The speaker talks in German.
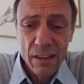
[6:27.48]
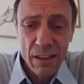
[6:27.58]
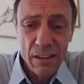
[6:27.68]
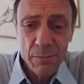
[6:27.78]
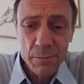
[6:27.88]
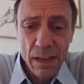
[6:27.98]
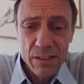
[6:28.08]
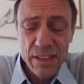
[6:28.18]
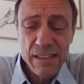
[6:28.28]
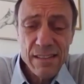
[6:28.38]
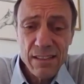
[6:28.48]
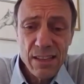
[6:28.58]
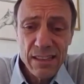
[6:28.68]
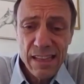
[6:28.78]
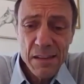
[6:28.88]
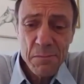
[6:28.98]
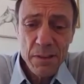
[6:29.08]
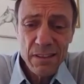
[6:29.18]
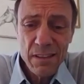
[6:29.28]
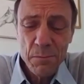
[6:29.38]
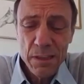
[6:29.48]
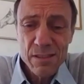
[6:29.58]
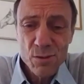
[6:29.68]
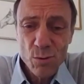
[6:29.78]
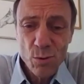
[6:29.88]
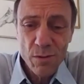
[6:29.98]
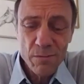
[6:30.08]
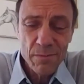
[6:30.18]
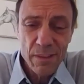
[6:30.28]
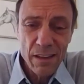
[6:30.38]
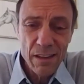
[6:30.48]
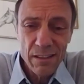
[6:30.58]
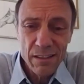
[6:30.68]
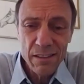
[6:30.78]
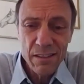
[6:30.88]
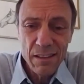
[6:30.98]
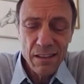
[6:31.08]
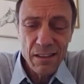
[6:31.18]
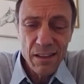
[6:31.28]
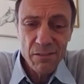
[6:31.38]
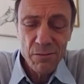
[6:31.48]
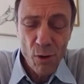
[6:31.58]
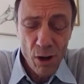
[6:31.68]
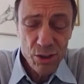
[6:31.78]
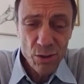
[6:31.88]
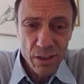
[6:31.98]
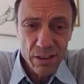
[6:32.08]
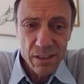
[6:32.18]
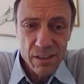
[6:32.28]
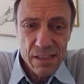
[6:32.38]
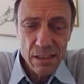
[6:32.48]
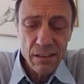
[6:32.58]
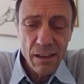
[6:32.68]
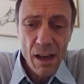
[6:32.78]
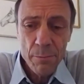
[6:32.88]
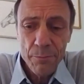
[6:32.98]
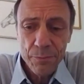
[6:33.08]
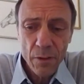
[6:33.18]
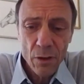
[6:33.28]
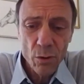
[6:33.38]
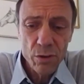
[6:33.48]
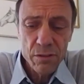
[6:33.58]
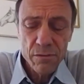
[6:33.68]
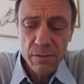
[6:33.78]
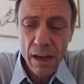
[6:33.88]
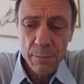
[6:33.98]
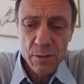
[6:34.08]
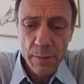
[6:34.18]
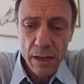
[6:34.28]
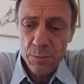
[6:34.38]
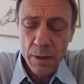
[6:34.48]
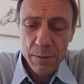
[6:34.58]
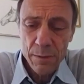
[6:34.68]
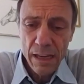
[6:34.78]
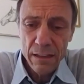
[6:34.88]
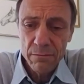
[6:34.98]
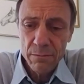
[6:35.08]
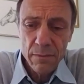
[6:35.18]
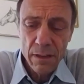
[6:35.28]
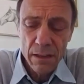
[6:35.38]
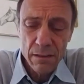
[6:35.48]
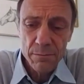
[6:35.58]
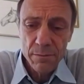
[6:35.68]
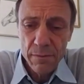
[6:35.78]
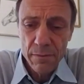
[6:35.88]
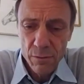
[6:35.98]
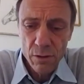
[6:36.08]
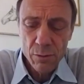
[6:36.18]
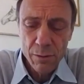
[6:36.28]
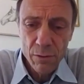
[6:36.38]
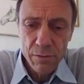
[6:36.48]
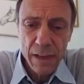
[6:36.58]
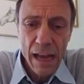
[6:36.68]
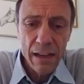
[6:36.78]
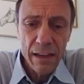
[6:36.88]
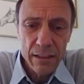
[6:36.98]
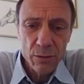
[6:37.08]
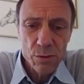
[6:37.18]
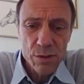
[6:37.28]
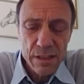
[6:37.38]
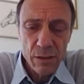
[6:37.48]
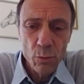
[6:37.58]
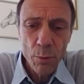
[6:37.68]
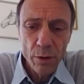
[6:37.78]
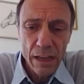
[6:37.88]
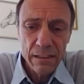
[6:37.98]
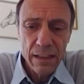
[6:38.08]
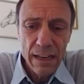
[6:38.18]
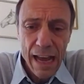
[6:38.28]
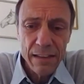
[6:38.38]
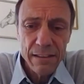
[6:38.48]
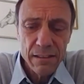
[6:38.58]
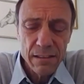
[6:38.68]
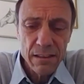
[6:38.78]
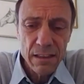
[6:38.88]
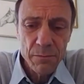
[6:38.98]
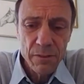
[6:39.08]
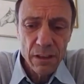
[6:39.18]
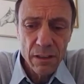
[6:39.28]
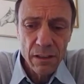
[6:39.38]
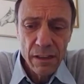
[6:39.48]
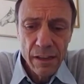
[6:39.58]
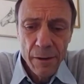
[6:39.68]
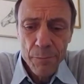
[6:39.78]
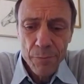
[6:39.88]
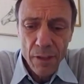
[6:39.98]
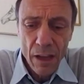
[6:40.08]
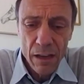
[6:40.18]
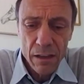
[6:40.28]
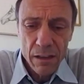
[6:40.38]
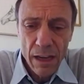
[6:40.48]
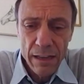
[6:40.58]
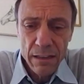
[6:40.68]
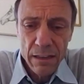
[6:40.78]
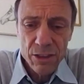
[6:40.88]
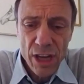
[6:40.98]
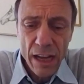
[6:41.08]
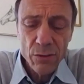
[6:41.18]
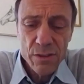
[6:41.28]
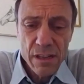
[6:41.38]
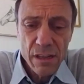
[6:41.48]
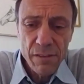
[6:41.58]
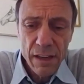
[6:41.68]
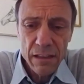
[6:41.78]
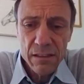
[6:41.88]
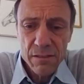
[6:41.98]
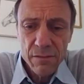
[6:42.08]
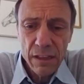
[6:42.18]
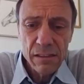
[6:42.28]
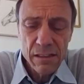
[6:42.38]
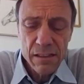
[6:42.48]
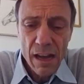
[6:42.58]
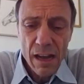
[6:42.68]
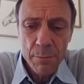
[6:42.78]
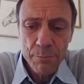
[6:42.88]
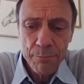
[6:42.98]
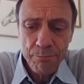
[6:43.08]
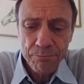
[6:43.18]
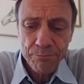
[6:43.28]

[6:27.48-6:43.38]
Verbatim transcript: Ähm, also das sind die Themen, die mich so äh, in, in der Forschung interessiert haben. Und wir haben zum Beispiel, habe ich ein, äh, für über fünf Jahre ein großes EU-Projekt geleitet, in dem wir äh, eine Entscheidungshilfe entwickelt haben,